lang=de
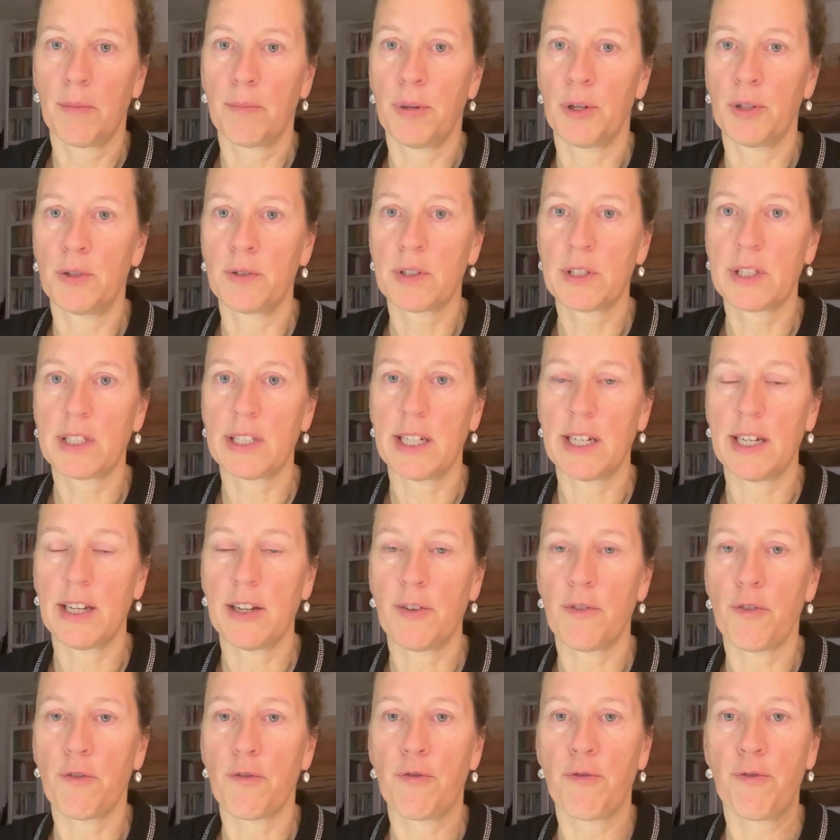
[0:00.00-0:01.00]

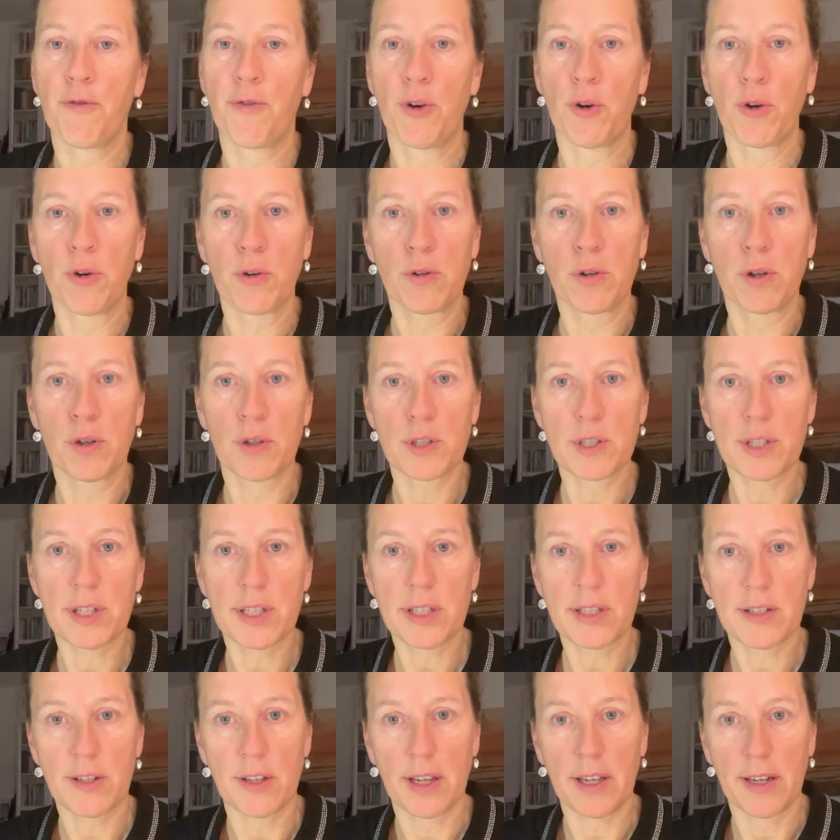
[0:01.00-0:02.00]
Punkte
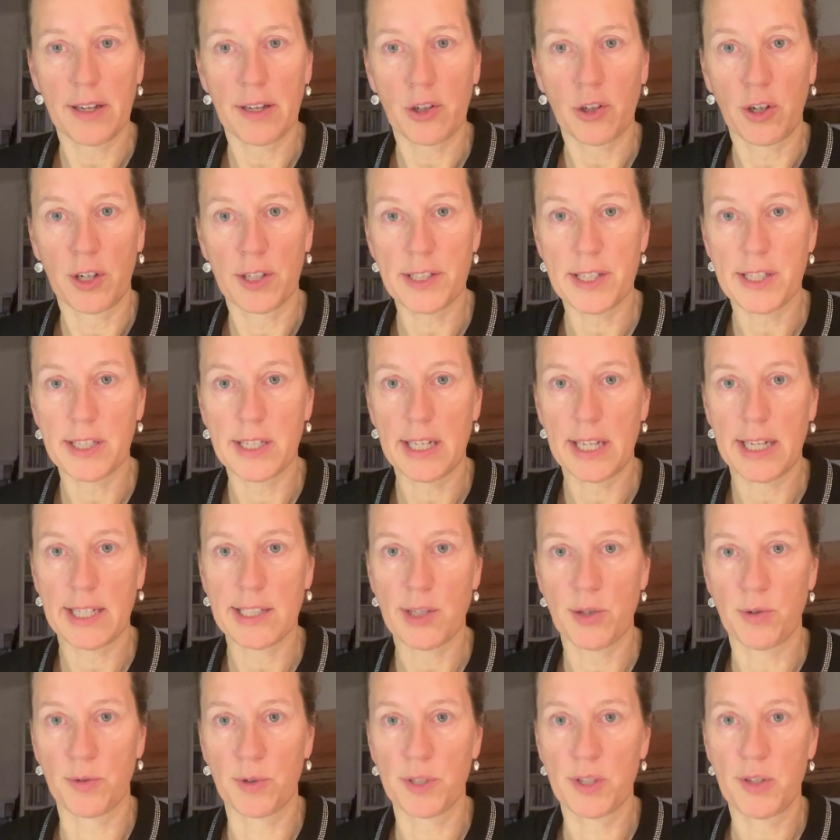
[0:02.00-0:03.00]
Fokus, äh,
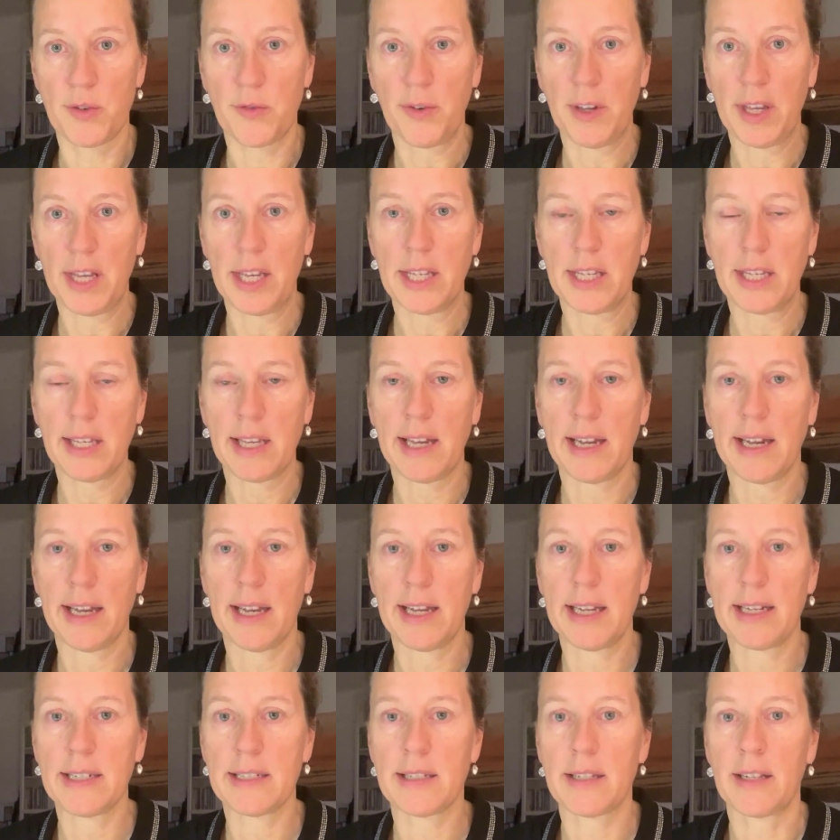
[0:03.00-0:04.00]

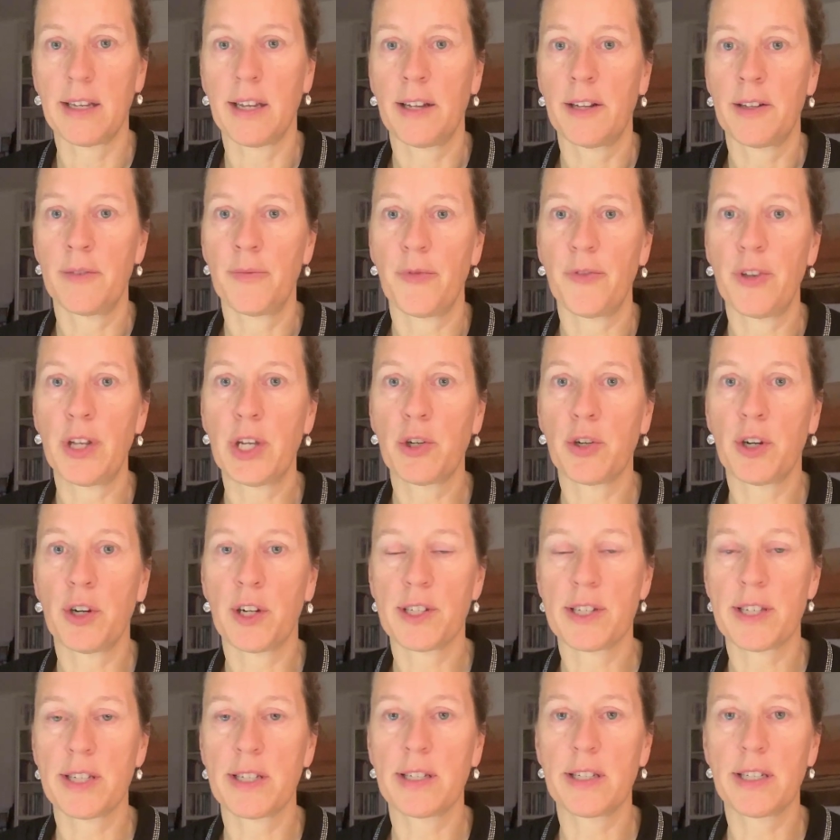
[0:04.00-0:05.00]
Konzentrationsfähigkeit, wie
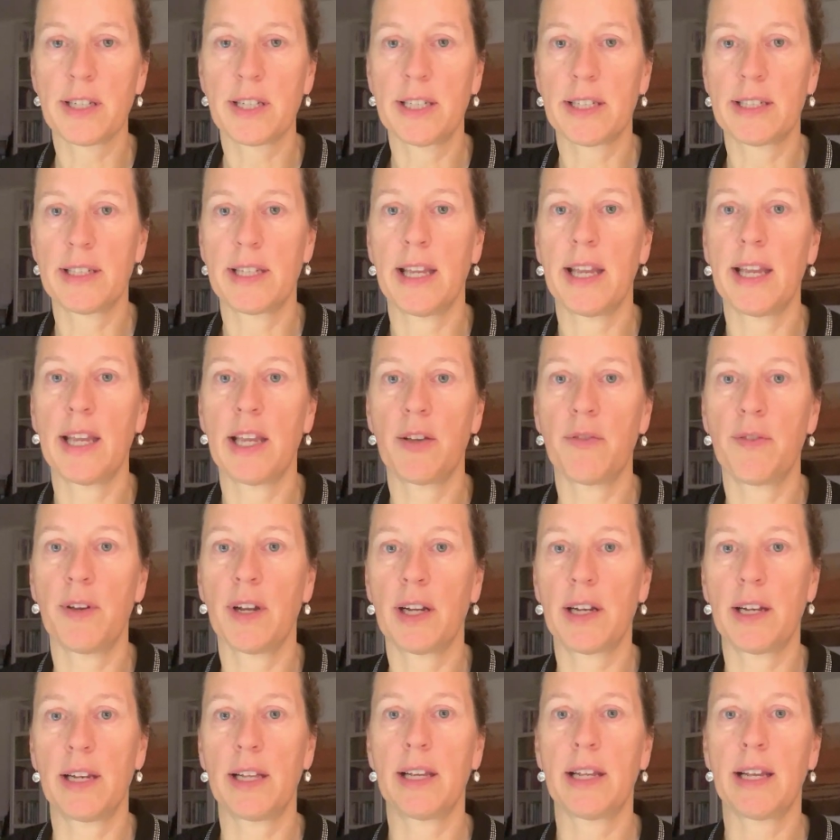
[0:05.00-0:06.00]
konzentriert gehe ich
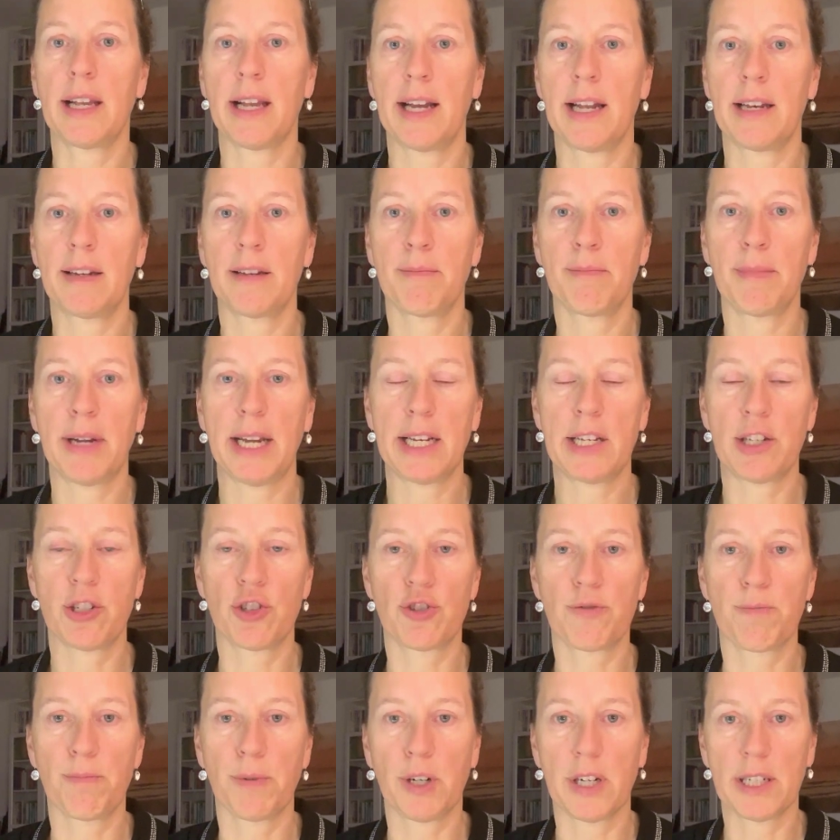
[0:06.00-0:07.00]
wirklich an meinen
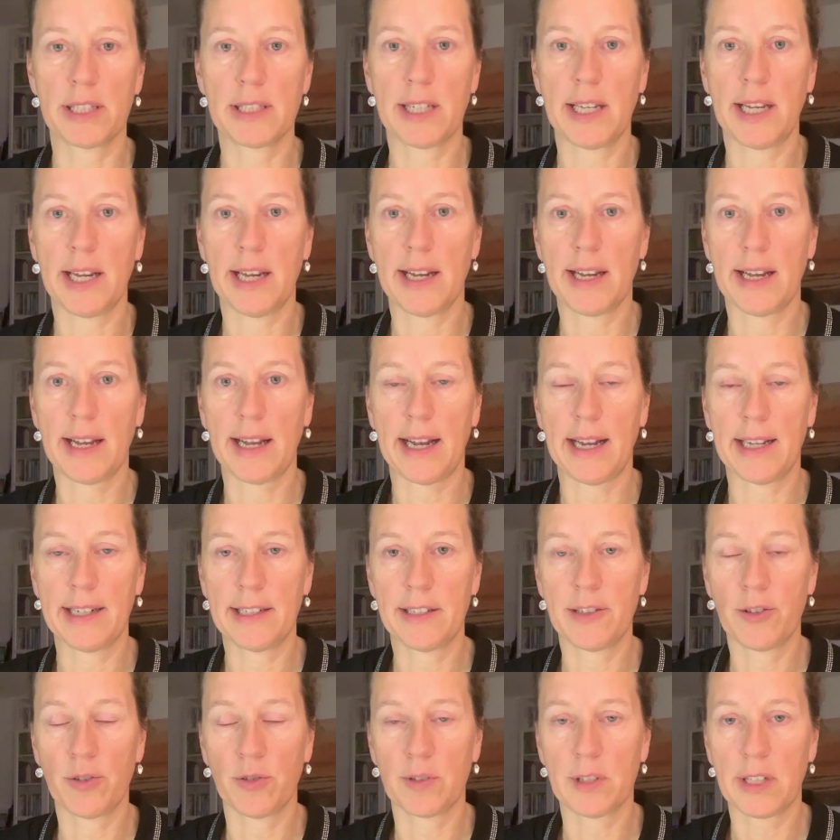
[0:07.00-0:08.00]
Sport
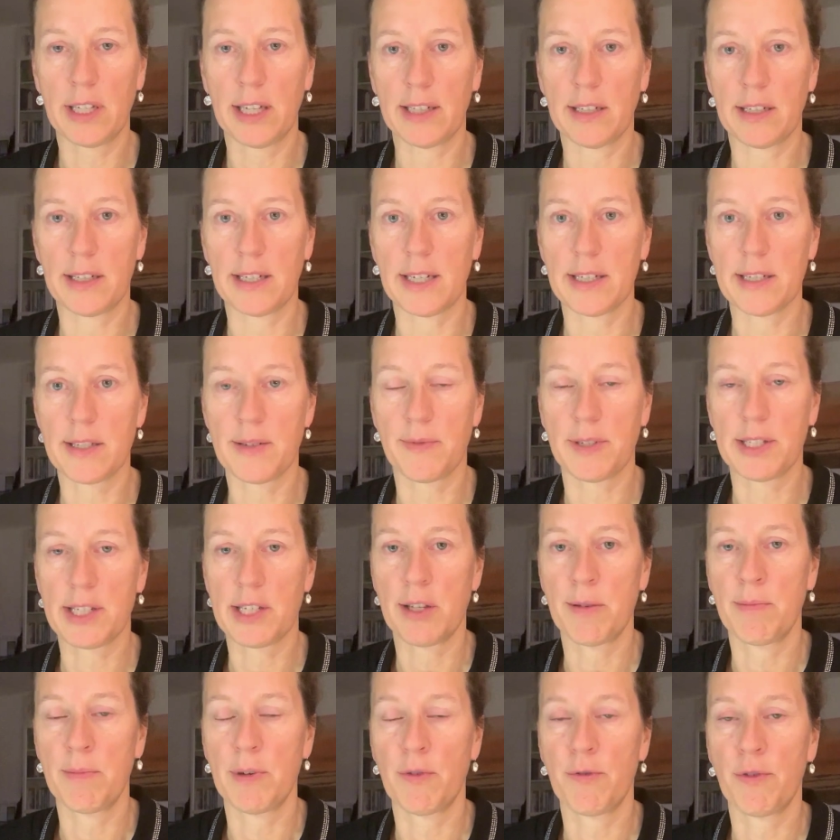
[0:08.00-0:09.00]
heran und an das, was
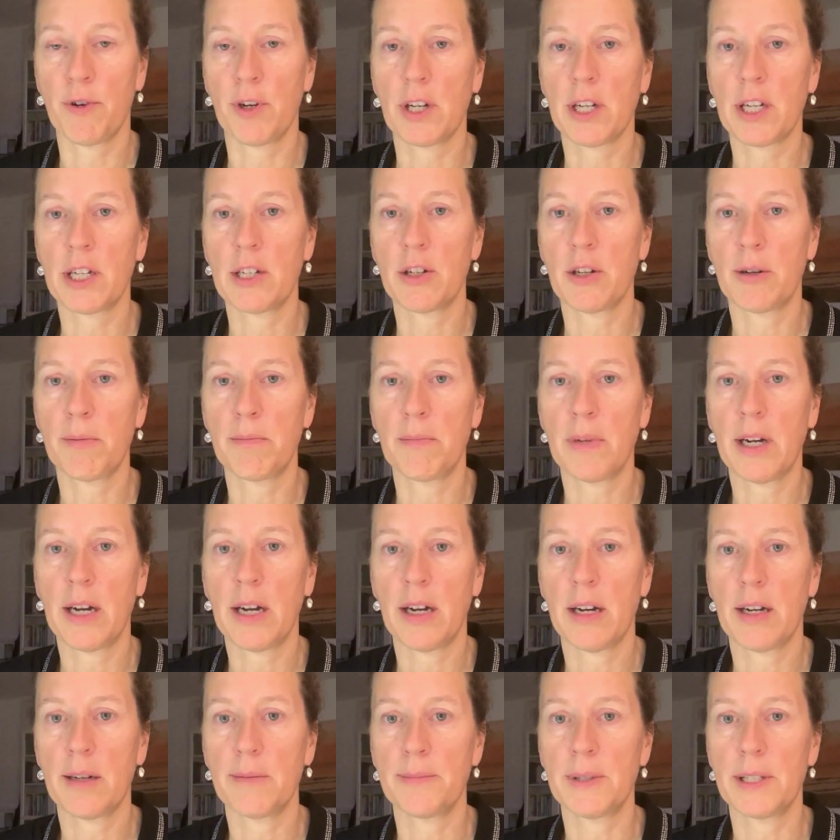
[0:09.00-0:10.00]
ich mir vorgenommen
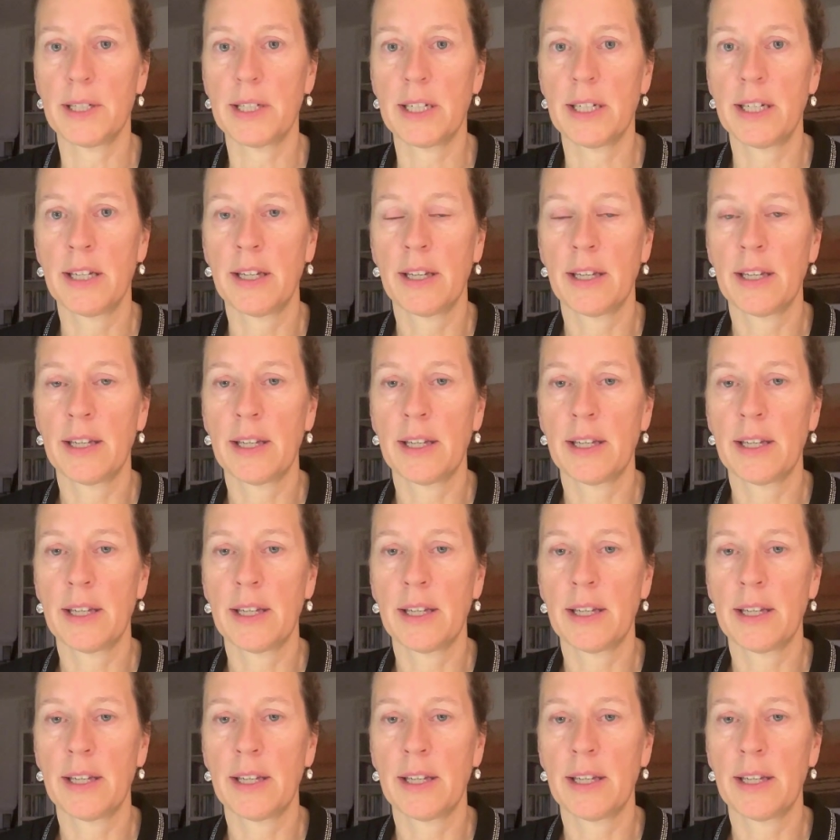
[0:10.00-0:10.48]
habe.